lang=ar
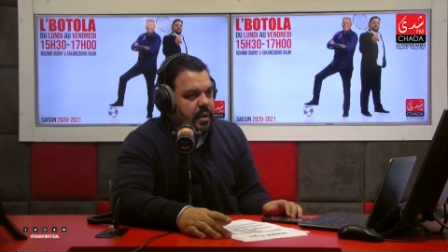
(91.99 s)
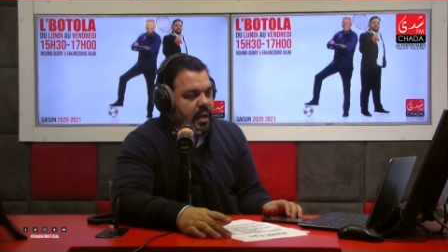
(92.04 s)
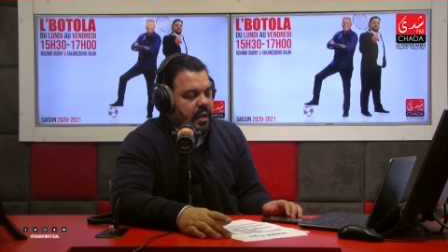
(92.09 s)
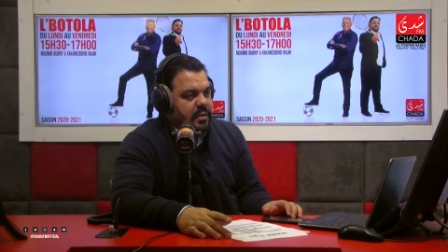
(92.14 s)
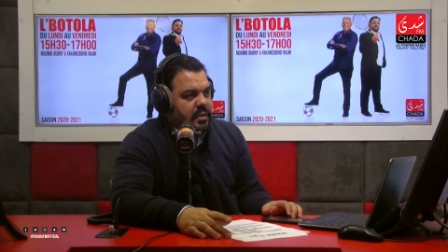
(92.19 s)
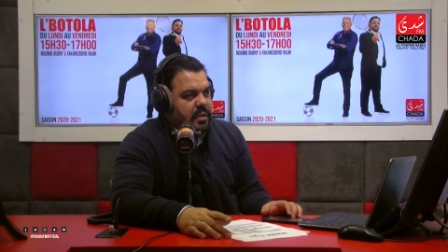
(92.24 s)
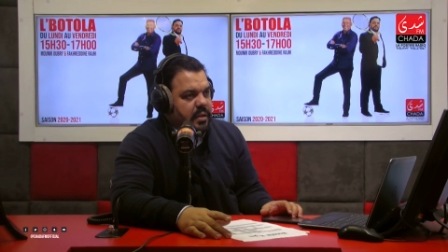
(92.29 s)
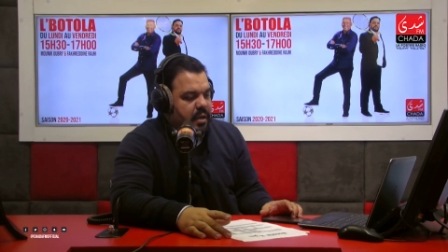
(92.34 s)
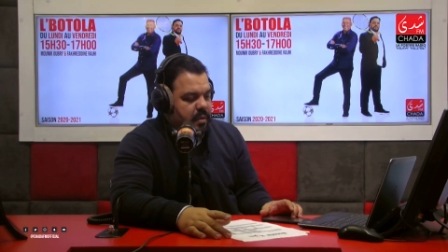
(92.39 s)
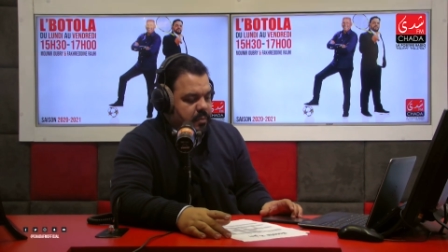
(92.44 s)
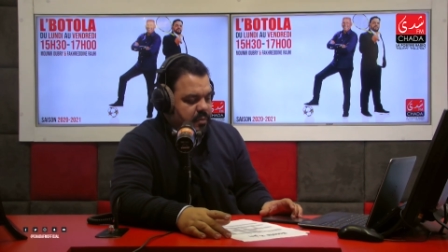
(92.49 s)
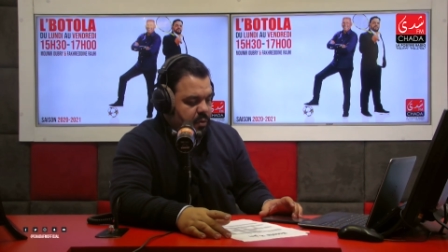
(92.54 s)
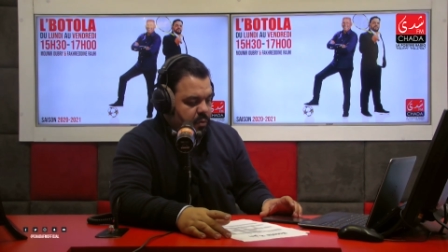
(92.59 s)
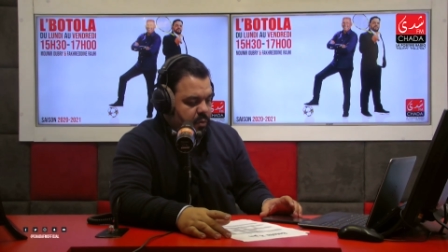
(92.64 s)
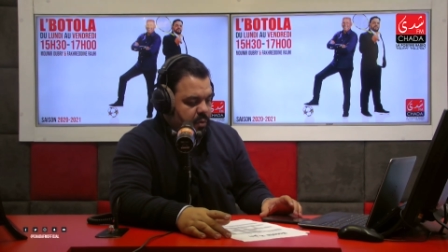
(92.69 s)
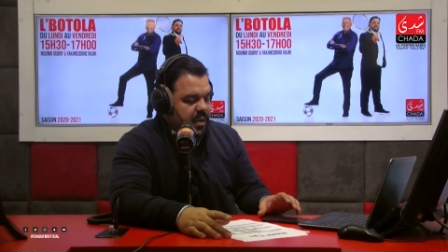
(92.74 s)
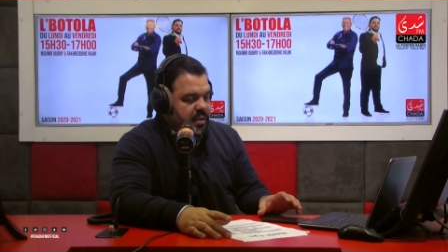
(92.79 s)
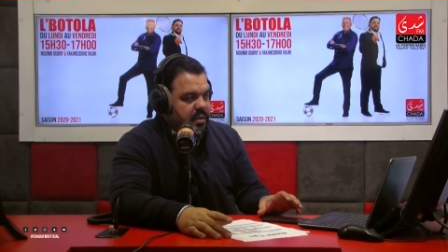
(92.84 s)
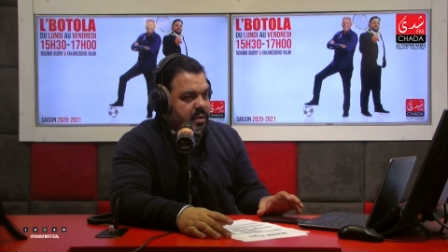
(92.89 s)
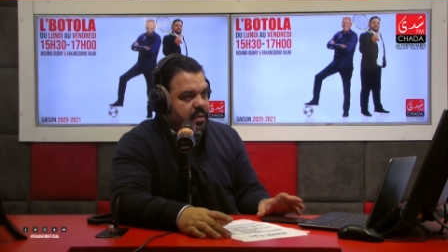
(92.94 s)
عند سن
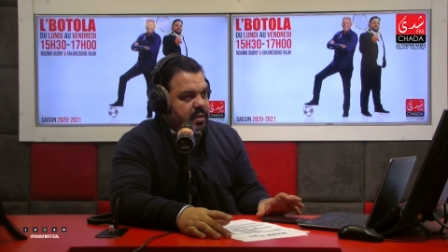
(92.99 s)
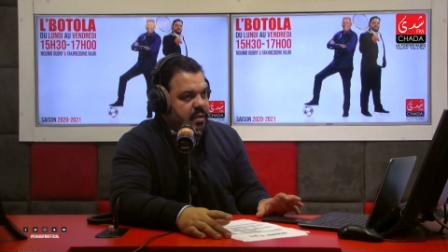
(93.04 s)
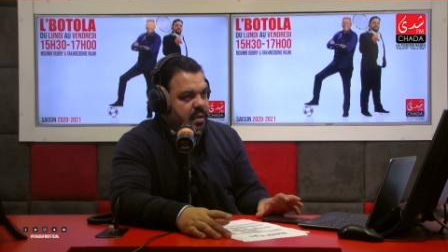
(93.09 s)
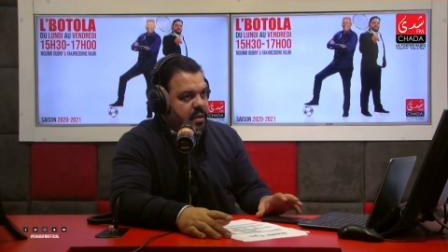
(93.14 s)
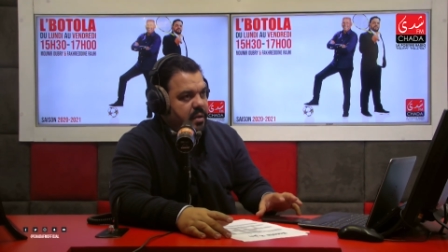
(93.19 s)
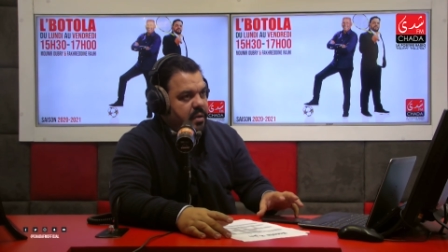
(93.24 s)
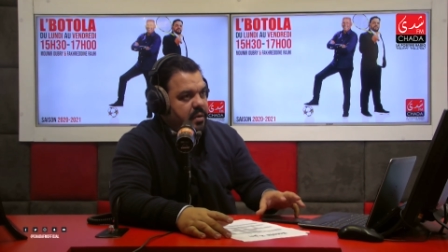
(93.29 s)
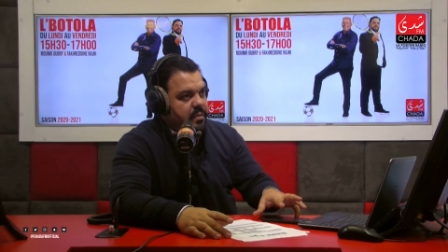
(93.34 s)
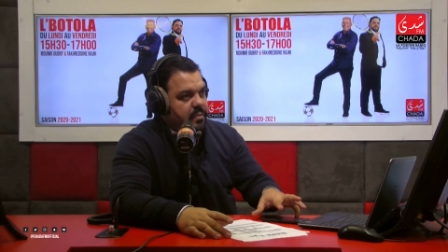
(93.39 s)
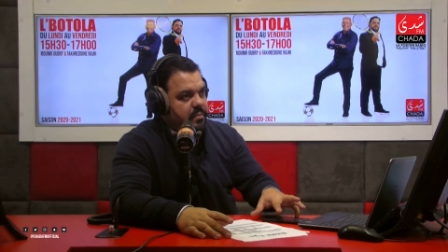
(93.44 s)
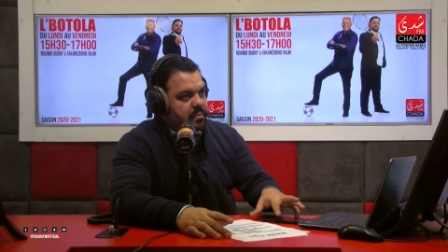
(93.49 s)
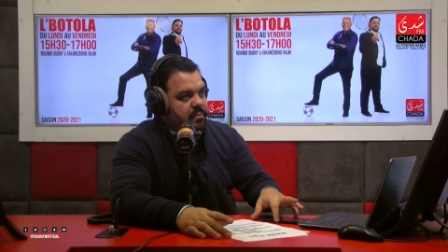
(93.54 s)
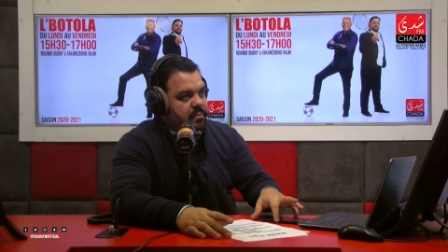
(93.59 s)
35 سنه